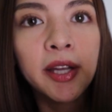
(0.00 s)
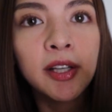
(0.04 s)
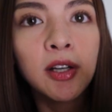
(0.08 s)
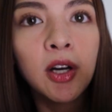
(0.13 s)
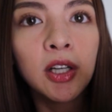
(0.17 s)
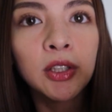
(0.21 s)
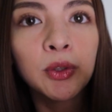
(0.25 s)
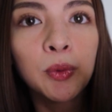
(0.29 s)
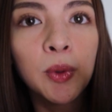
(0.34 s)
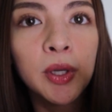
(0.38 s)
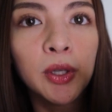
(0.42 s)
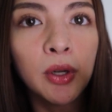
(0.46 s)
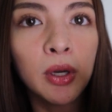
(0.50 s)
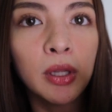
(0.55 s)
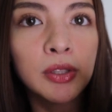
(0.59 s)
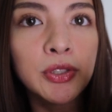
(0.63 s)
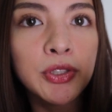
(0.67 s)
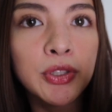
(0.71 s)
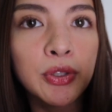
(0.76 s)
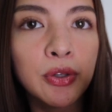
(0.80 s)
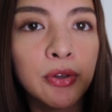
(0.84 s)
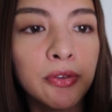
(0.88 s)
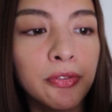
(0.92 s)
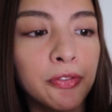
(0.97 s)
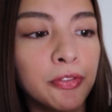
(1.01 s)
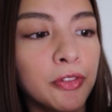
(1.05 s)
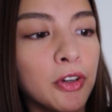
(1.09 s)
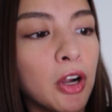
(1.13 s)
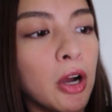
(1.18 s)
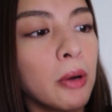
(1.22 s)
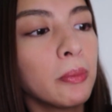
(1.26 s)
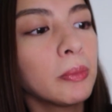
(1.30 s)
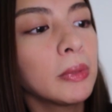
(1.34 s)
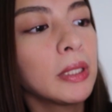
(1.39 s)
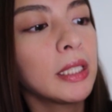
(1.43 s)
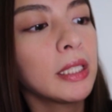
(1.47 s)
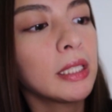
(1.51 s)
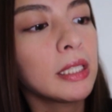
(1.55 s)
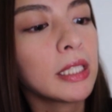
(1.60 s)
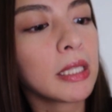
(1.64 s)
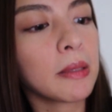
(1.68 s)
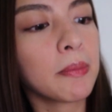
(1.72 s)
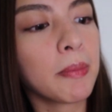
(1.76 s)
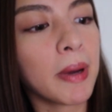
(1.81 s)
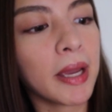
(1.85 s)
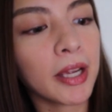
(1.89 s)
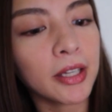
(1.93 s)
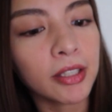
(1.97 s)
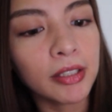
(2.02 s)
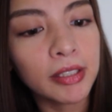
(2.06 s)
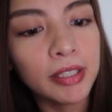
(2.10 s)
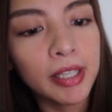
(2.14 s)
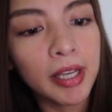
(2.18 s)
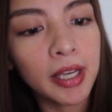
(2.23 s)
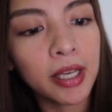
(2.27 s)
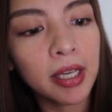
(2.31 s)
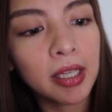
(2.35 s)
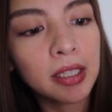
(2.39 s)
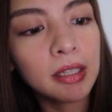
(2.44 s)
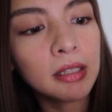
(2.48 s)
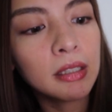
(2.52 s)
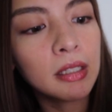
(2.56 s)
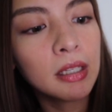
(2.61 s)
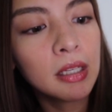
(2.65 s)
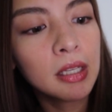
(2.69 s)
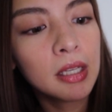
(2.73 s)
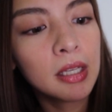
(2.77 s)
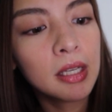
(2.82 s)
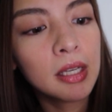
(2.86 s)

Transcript: I got one also from Lily by Red.